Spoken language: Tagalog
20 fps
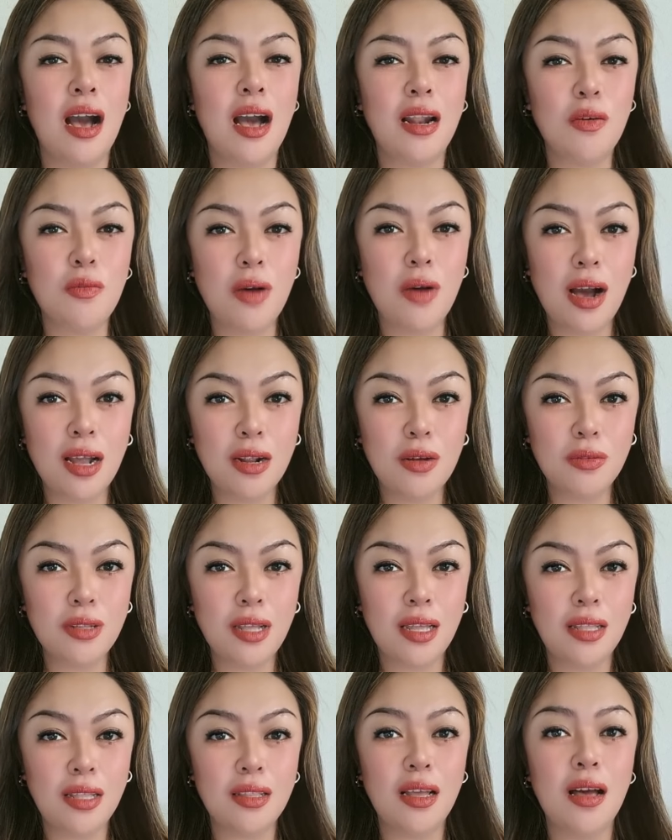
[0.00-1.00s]

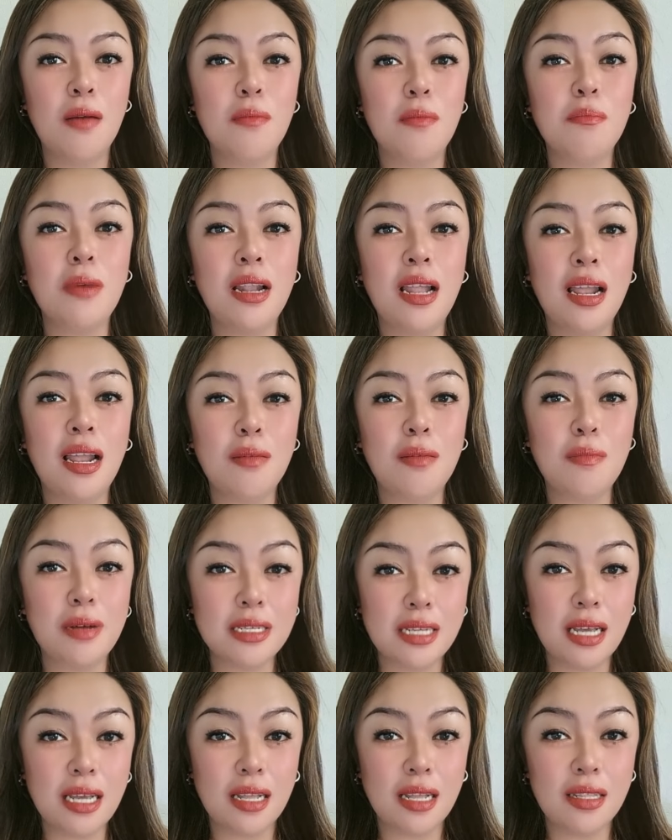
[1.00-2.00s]
Araw-araw din
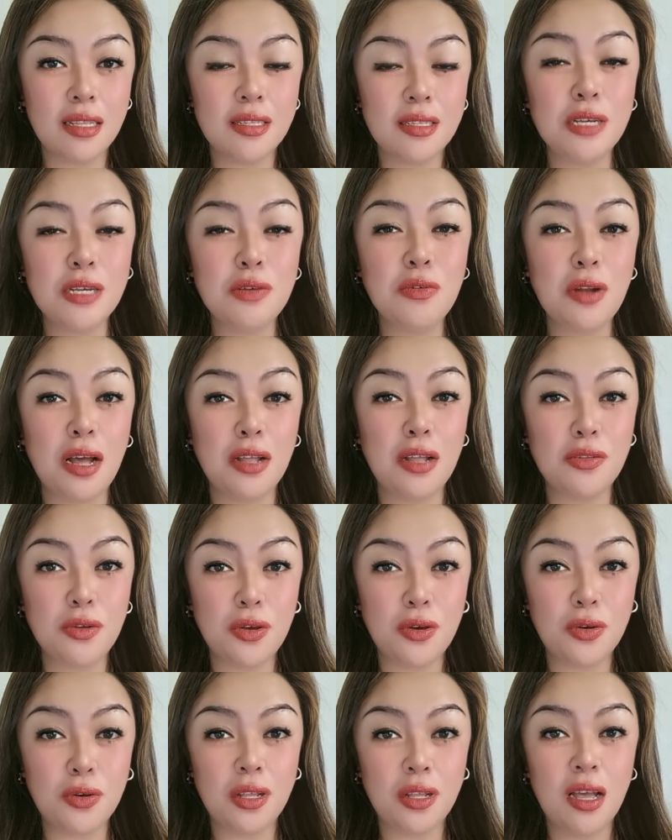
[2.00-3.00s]
malalabasan.
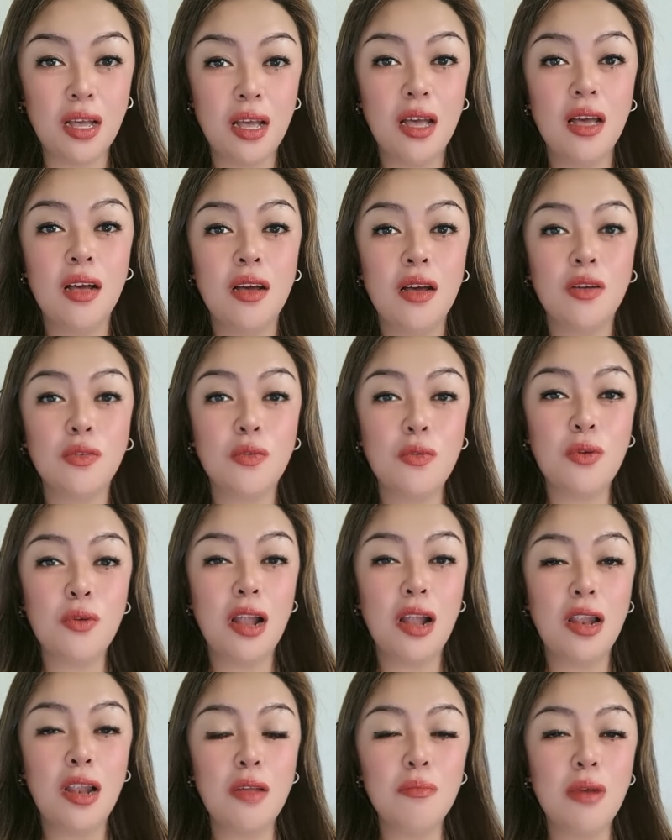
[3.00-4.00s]
Sigurado yon
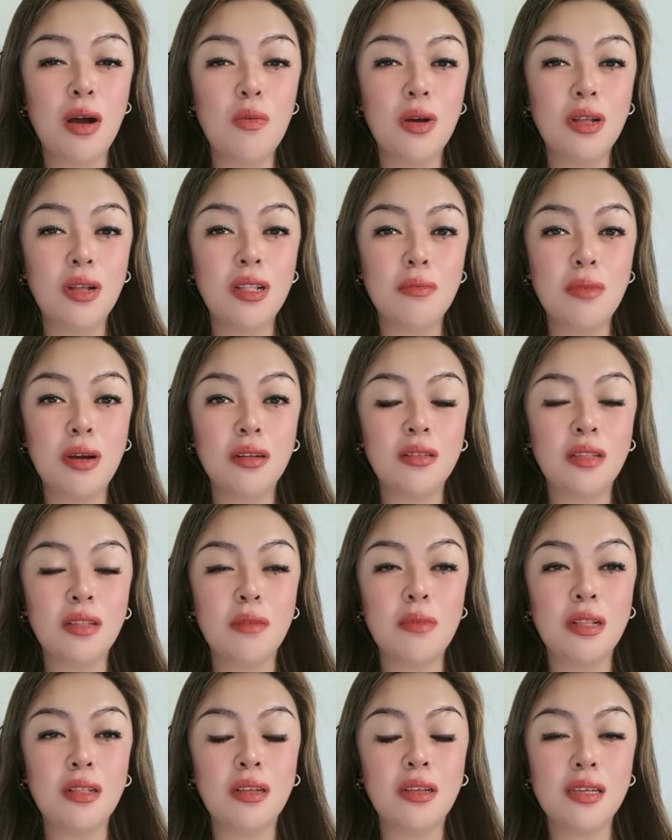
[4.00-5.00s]
kung halimbawa namang
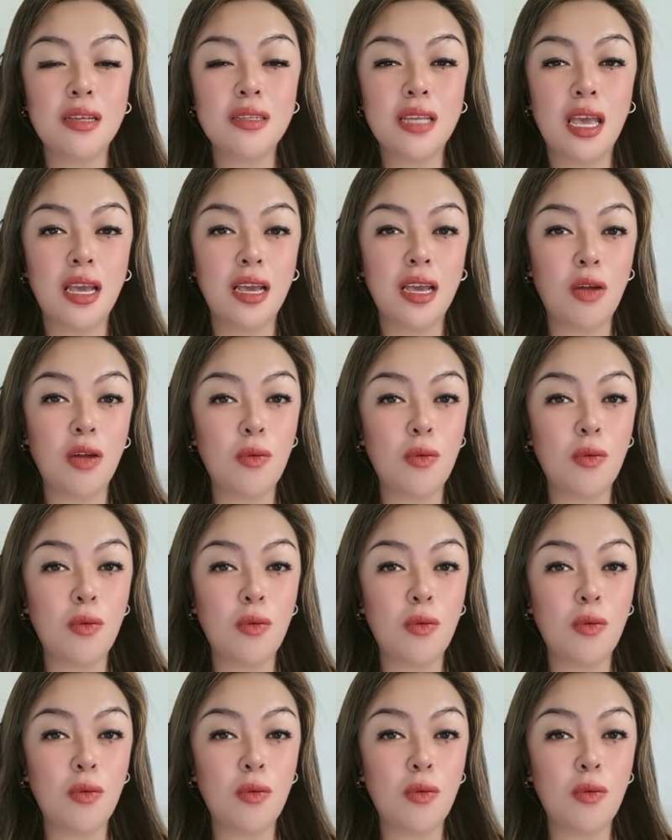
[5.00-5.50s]
tamad ka sa